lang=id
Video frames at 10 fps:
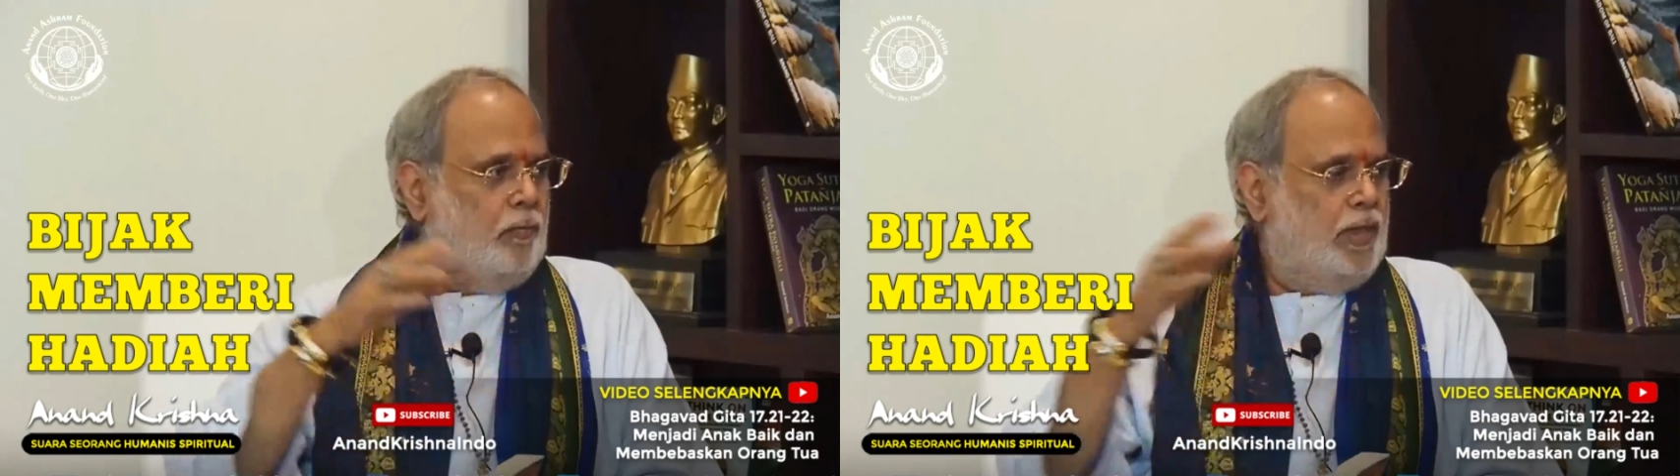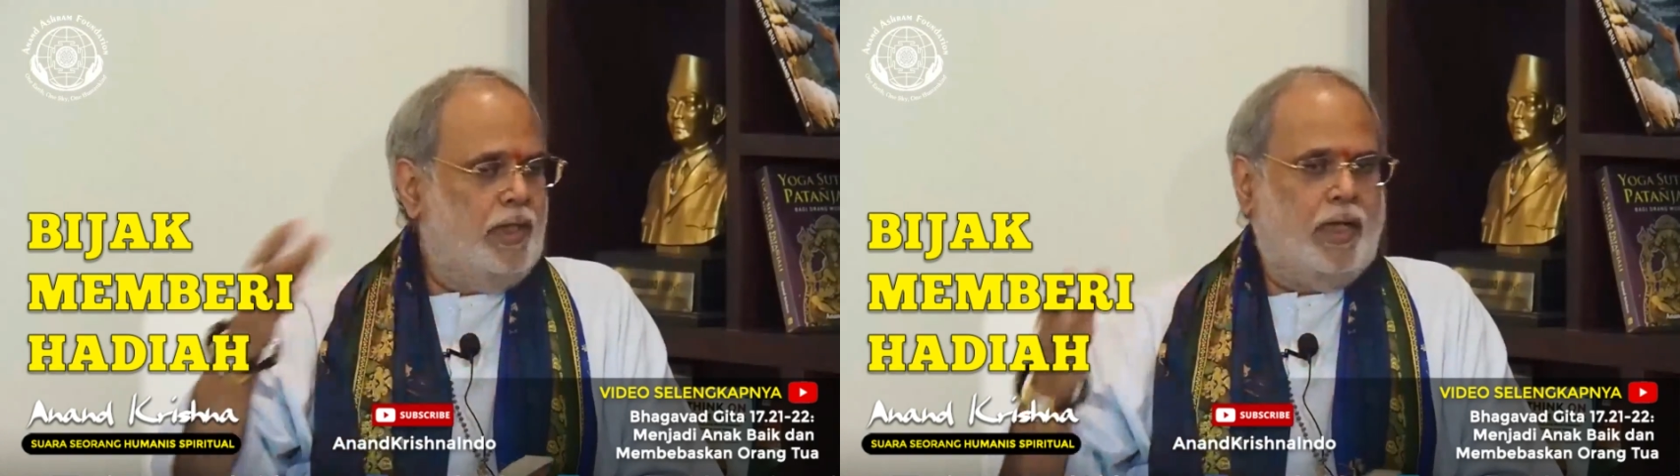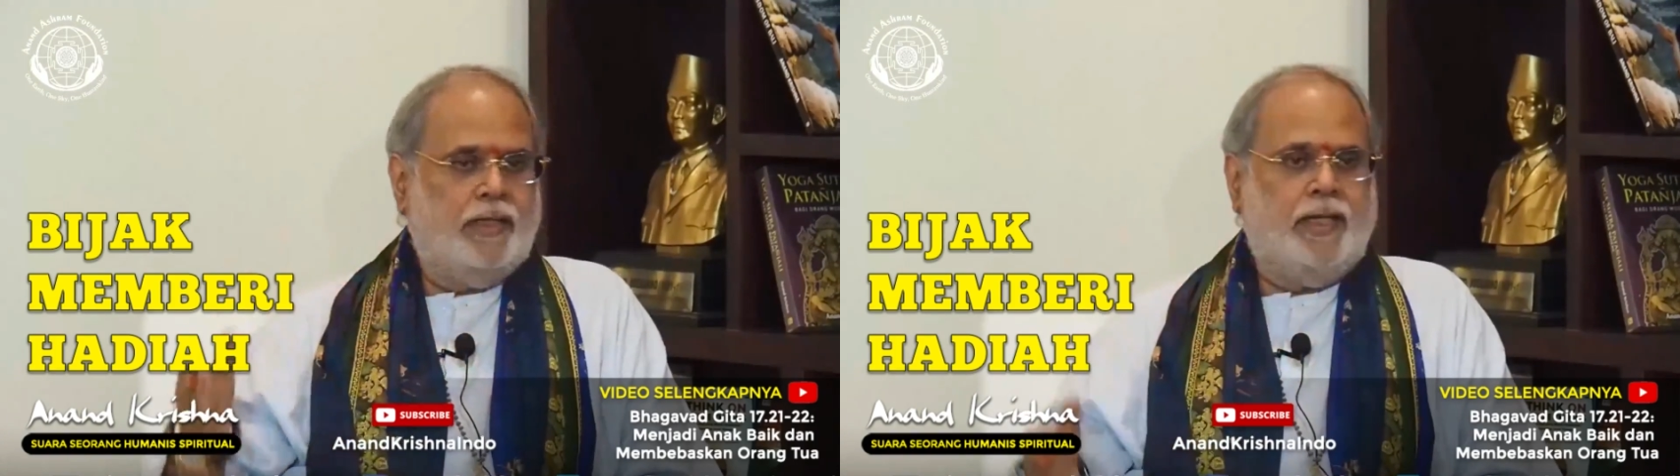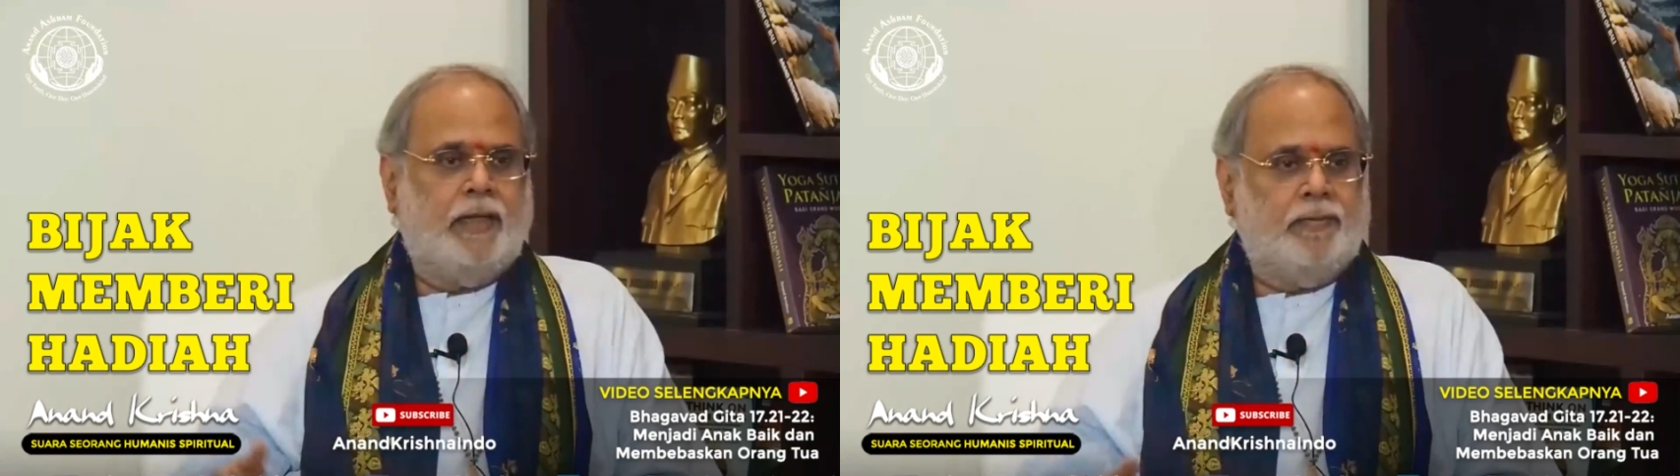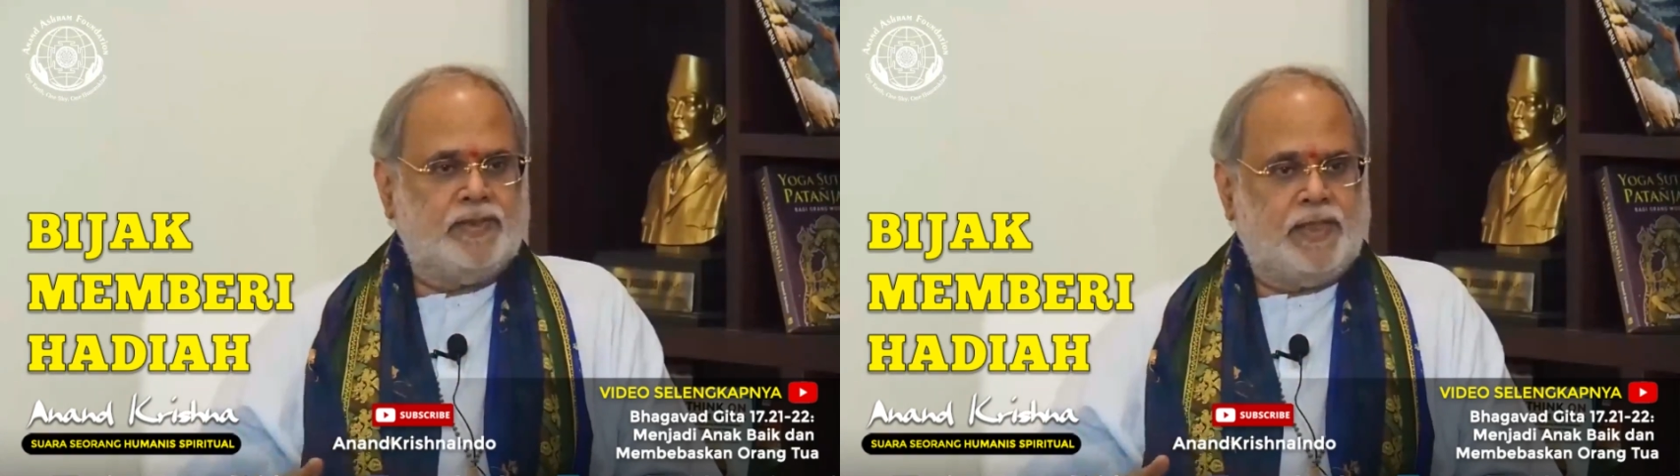beli
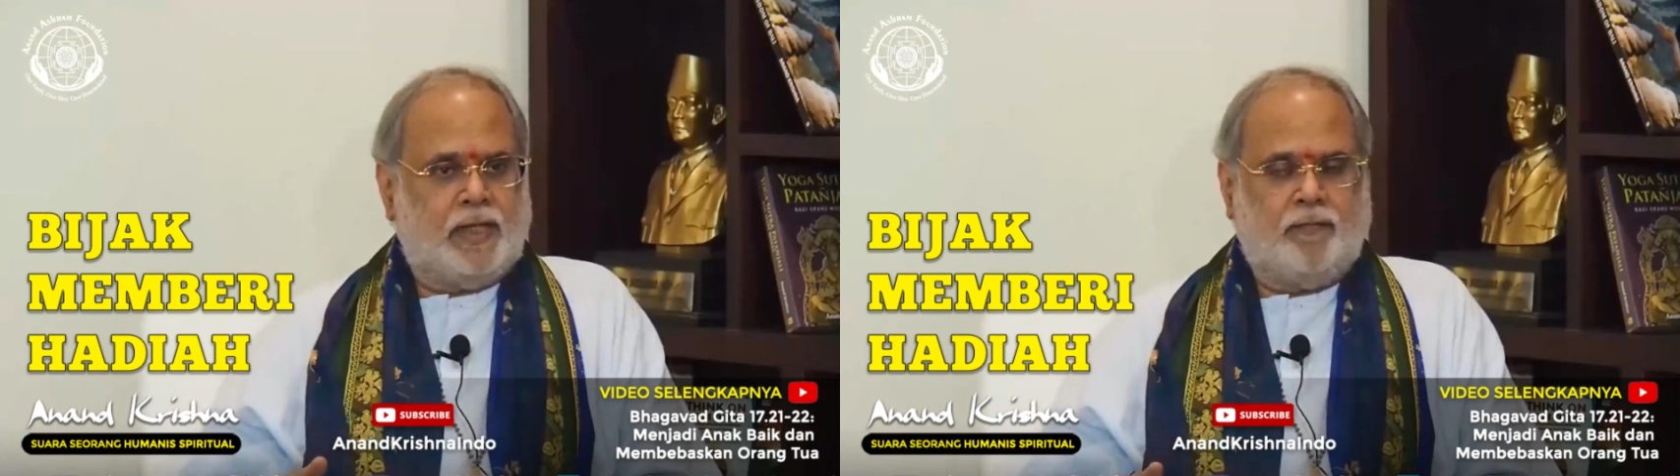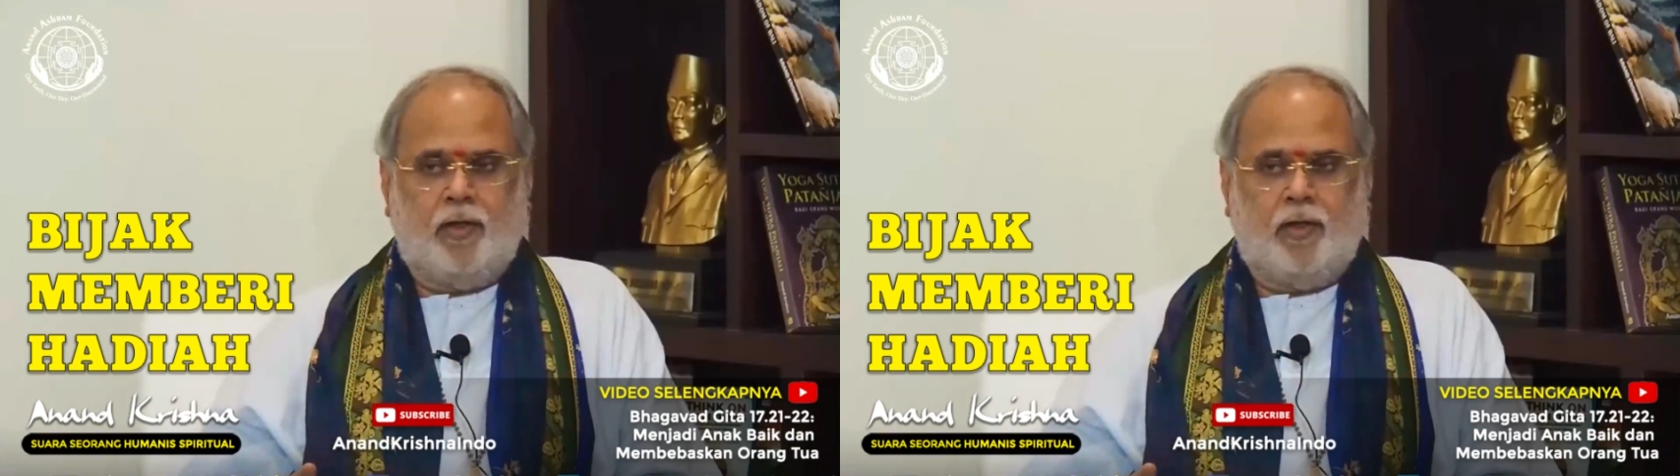hadiah yang besar.